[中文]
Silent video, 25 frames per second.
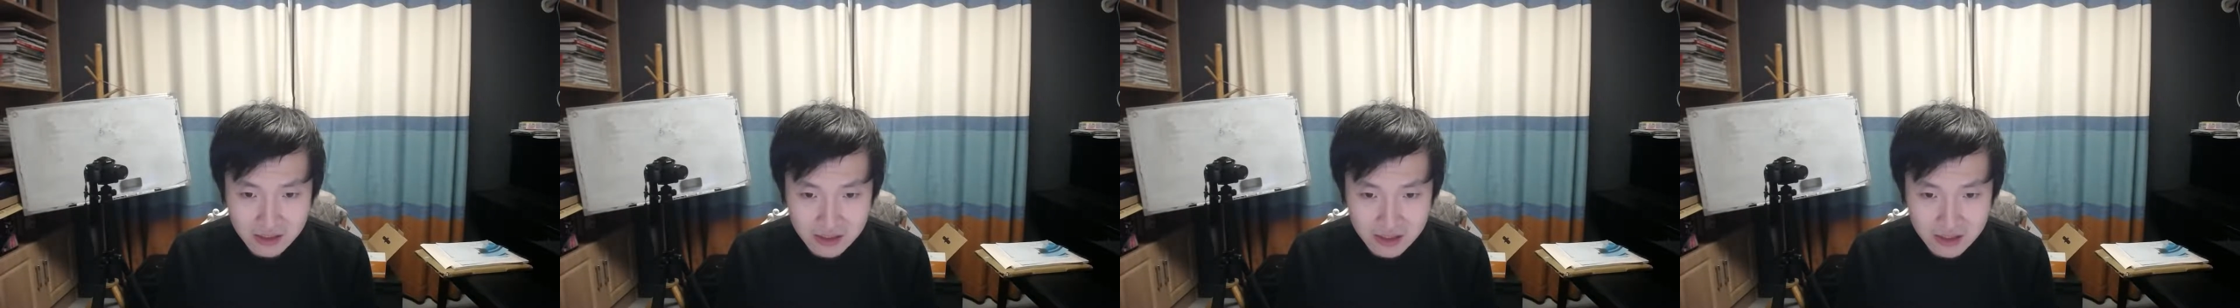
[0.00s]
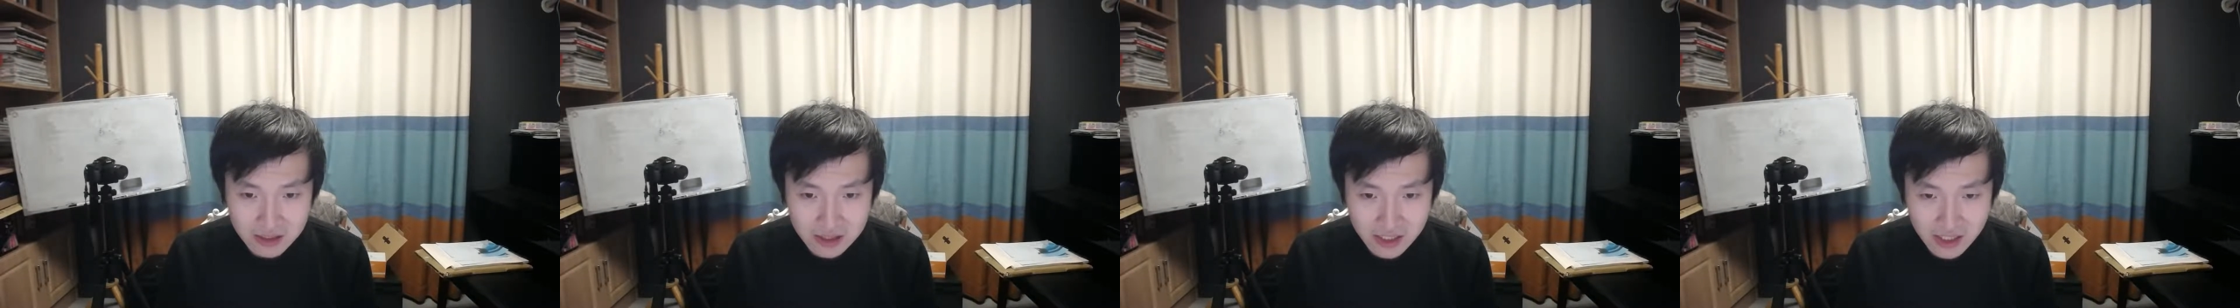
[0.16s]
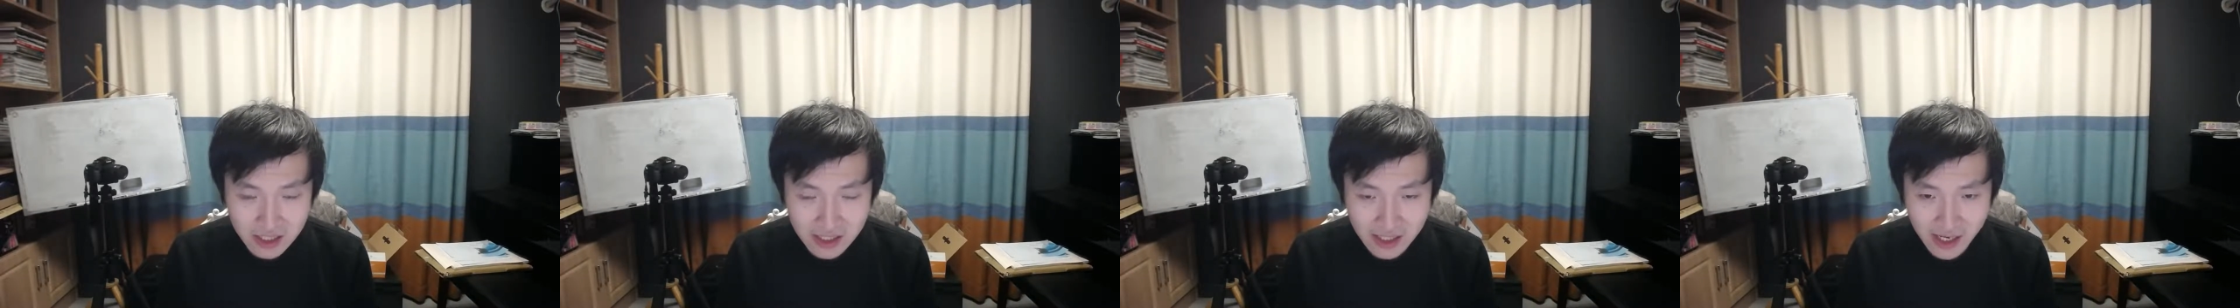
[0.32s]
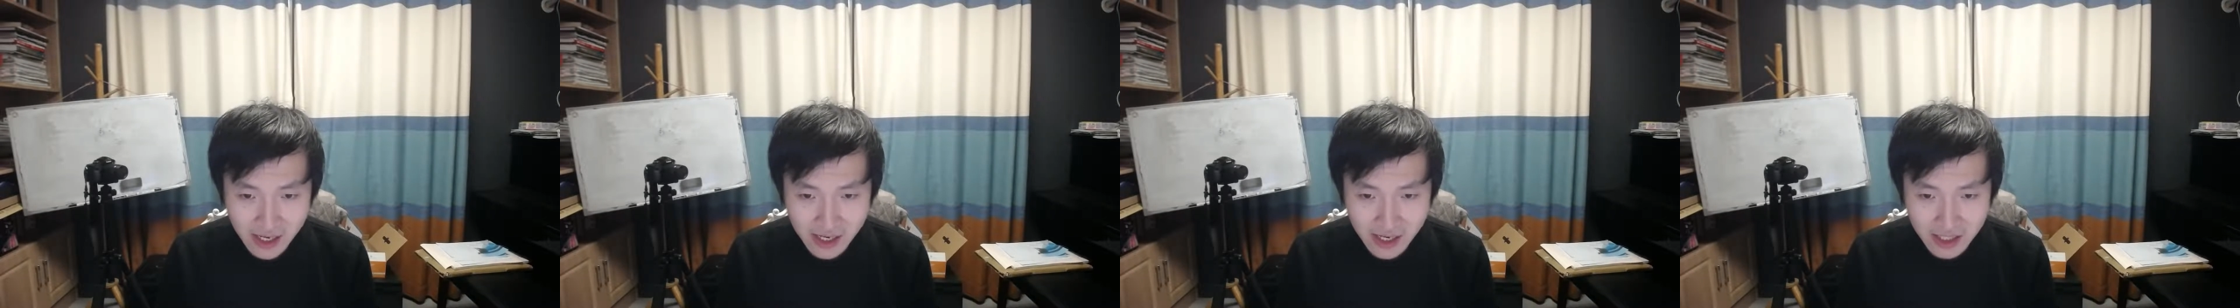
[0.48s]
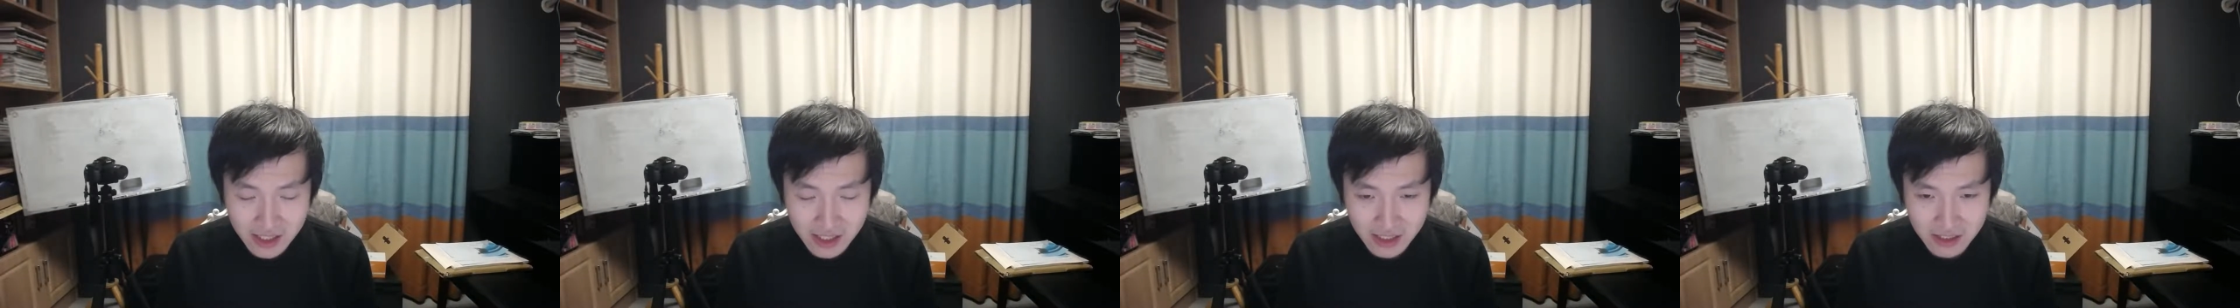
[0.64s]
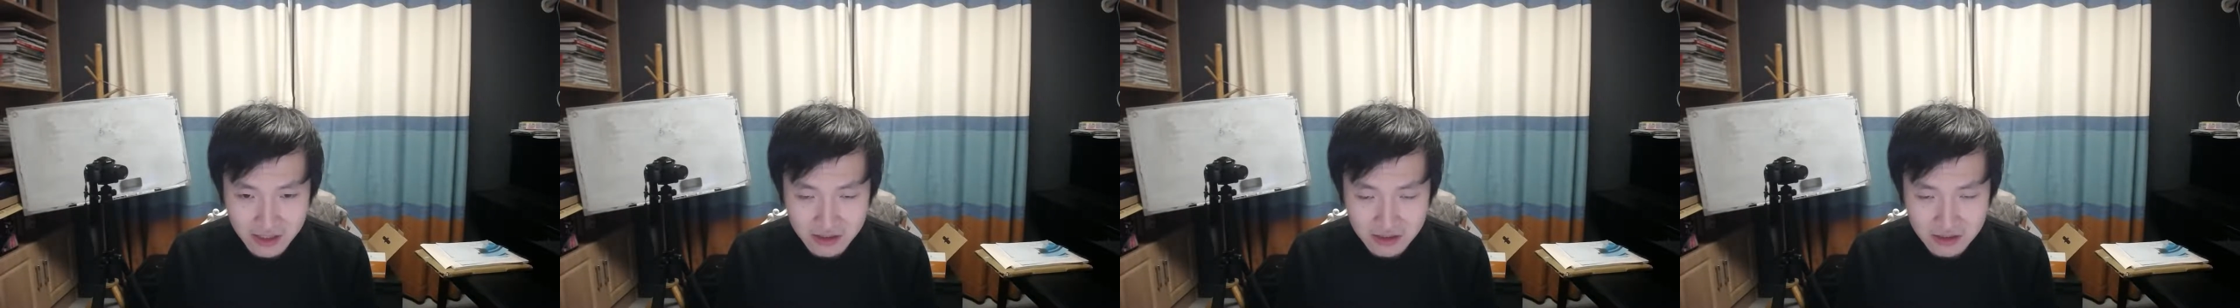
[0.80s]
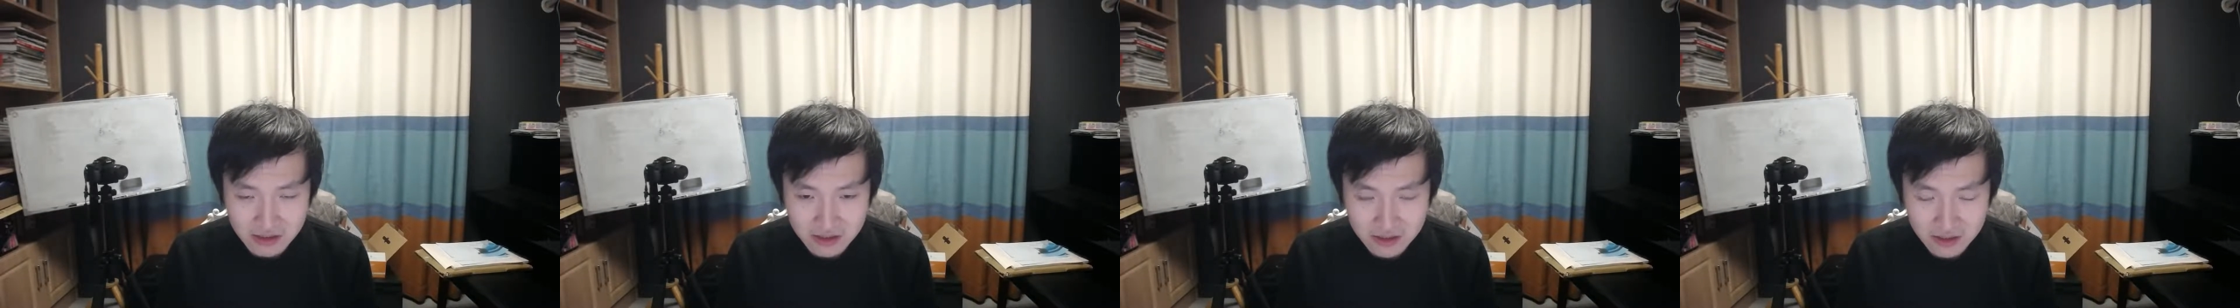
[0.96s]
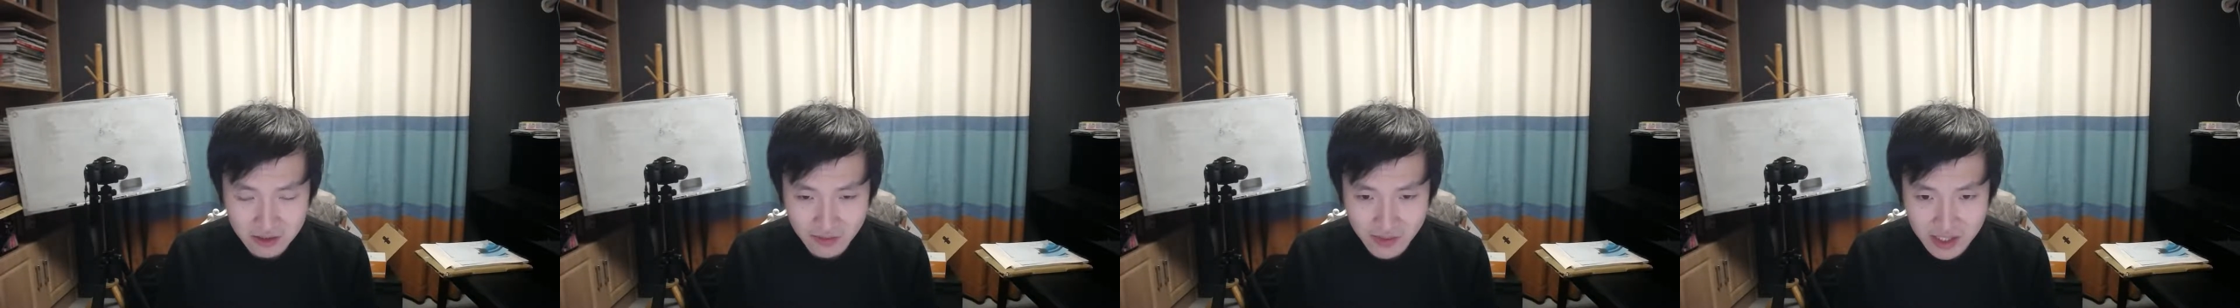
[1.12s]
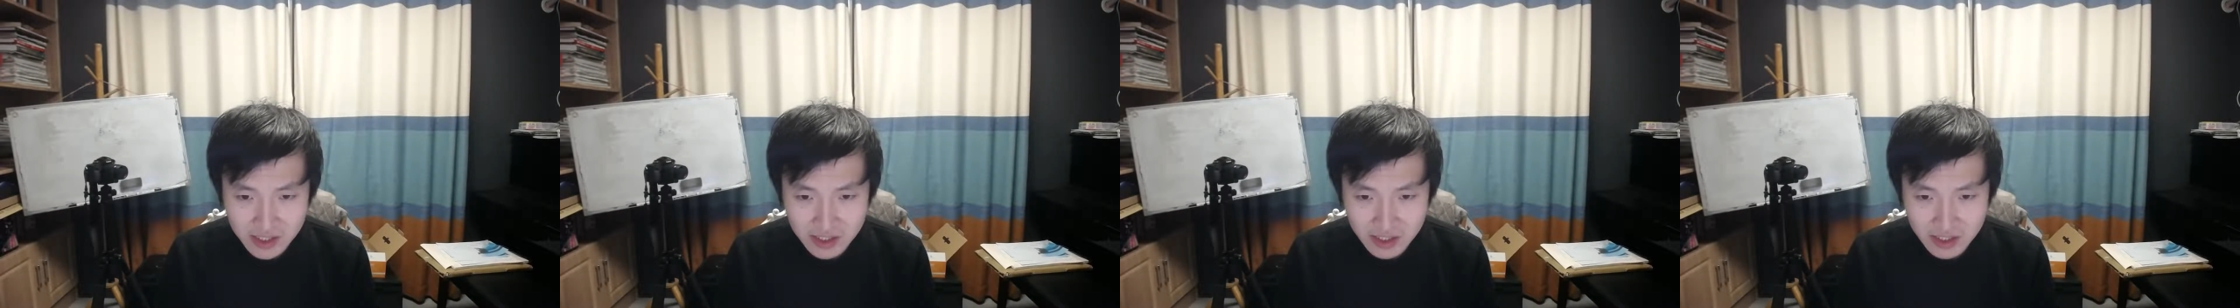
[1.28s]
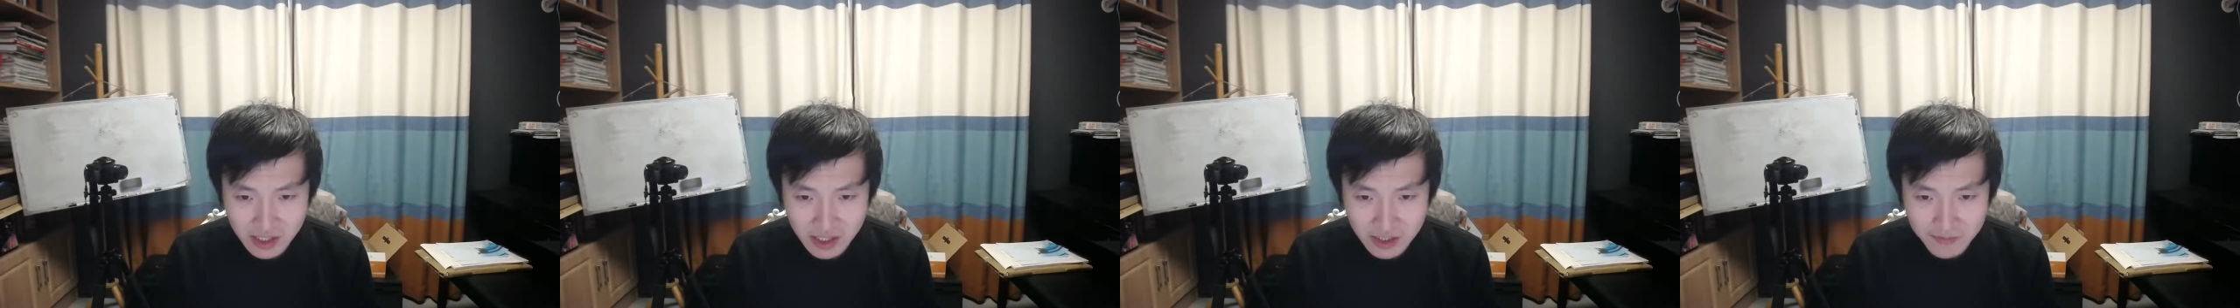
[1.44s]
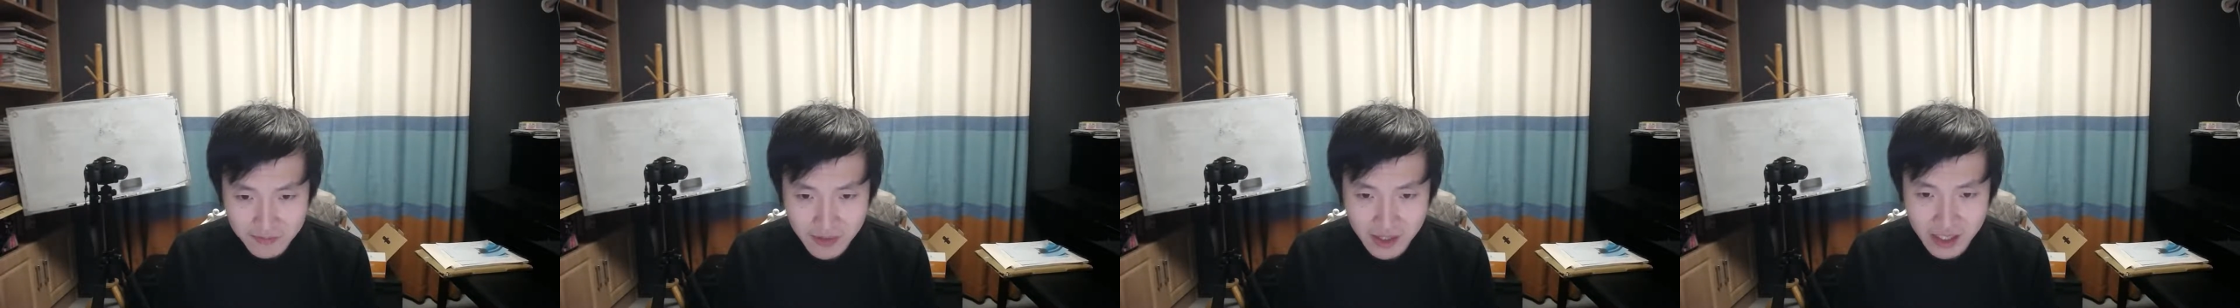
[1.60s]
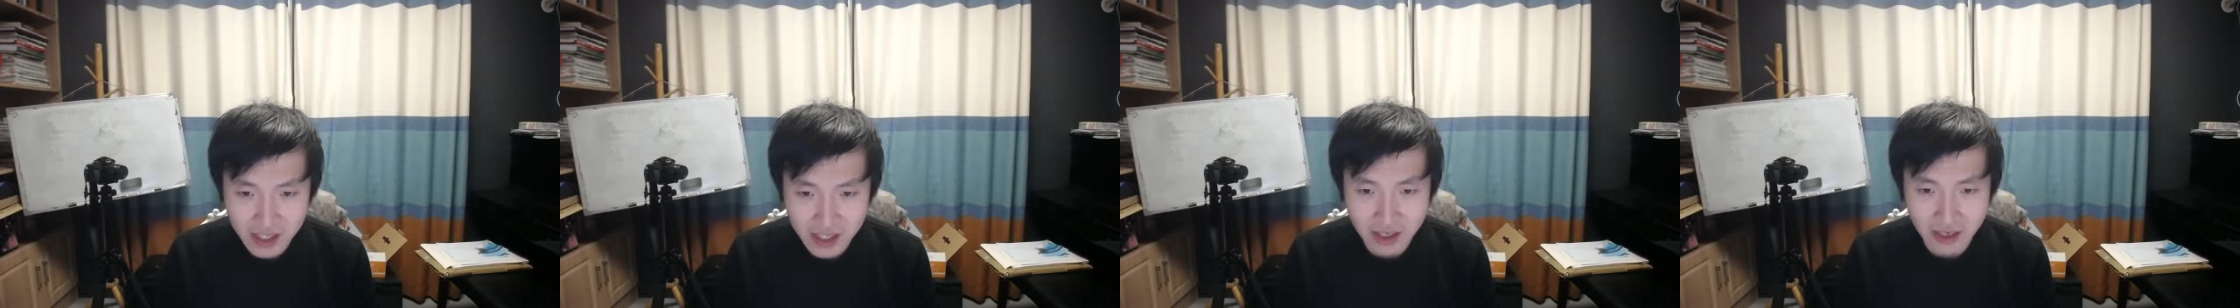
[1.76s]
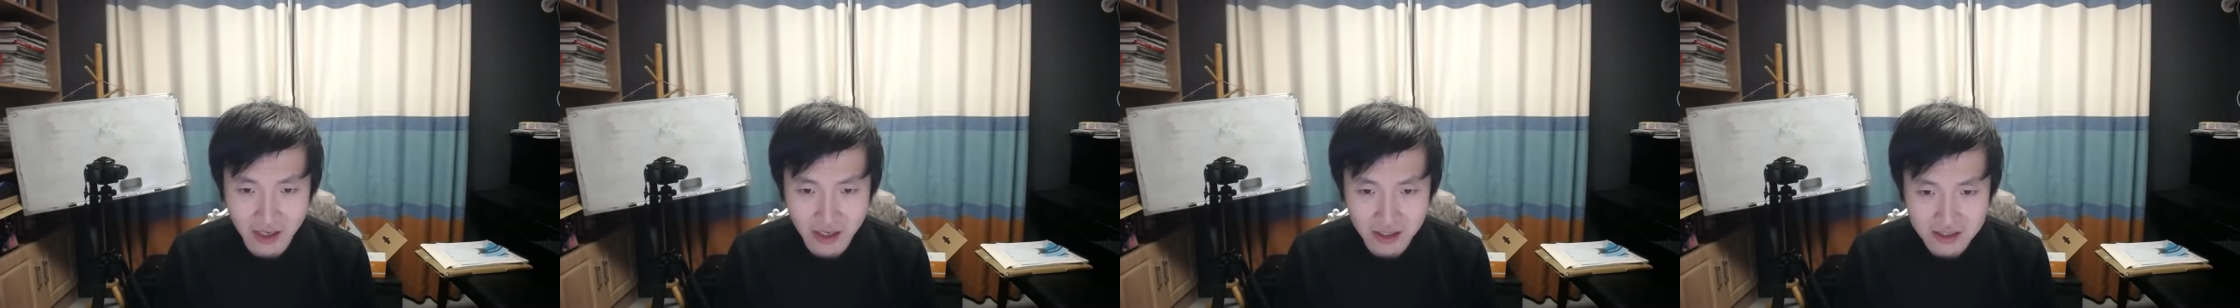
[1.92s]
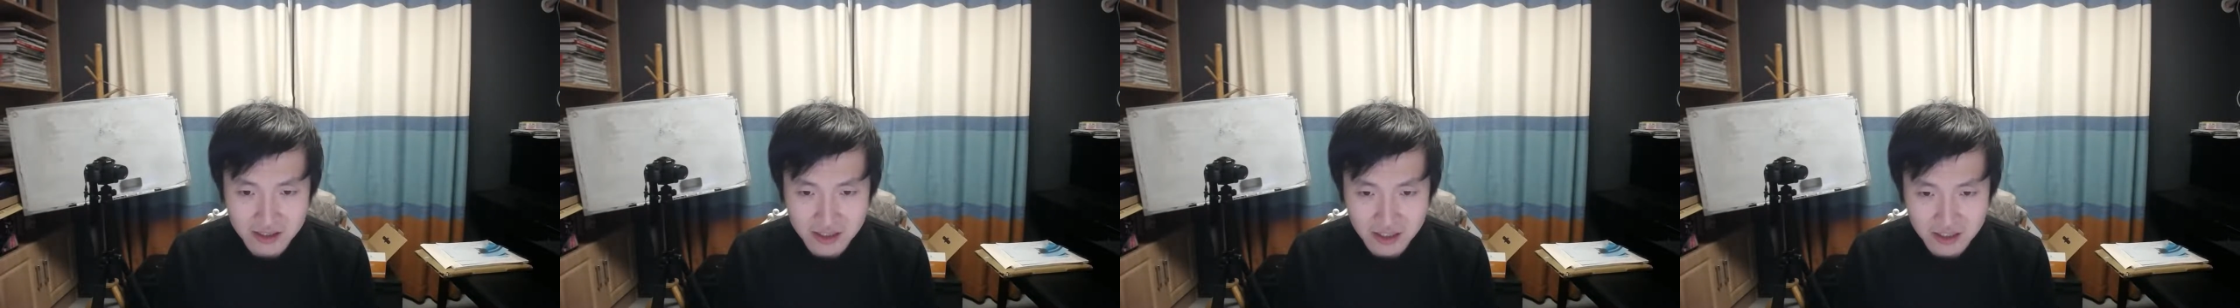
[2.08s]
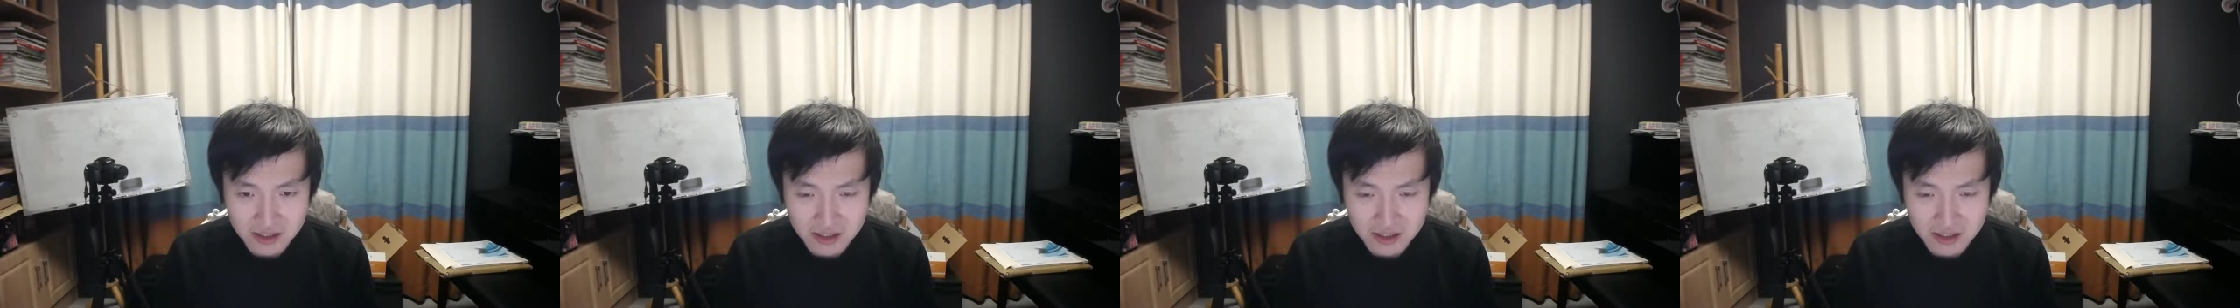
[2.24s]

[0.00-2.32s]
这个概念就变成一个 big other，